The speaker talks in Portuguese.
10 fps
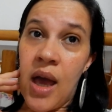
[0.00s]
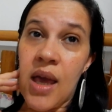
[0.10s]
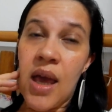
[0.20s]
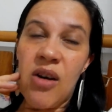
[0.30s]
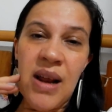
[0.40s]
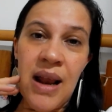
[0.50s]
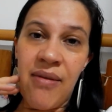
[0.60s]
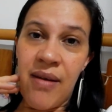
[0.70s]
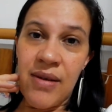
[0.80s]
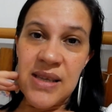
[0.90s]
E eu nem
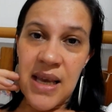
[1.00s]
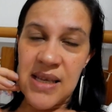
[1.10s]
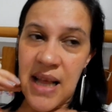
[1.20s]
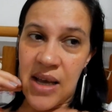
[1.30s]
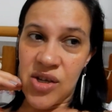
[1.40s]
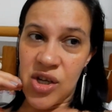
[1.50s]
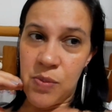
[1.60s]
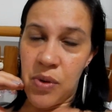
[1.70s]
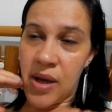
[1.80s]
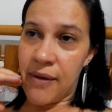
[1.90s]
levei vocês lá,
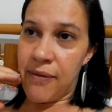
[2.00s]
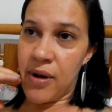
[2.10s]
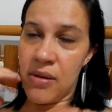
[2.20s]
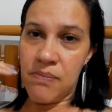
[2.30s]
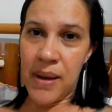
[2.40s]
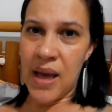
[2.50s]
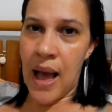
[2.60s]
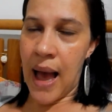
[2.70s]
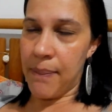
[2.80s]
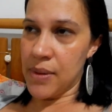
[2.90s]
gente, porque foi bem
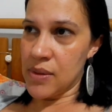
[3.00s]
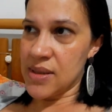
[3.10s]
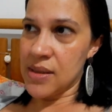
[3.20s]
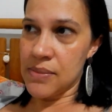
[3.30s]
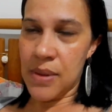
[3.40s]
rápido, assim.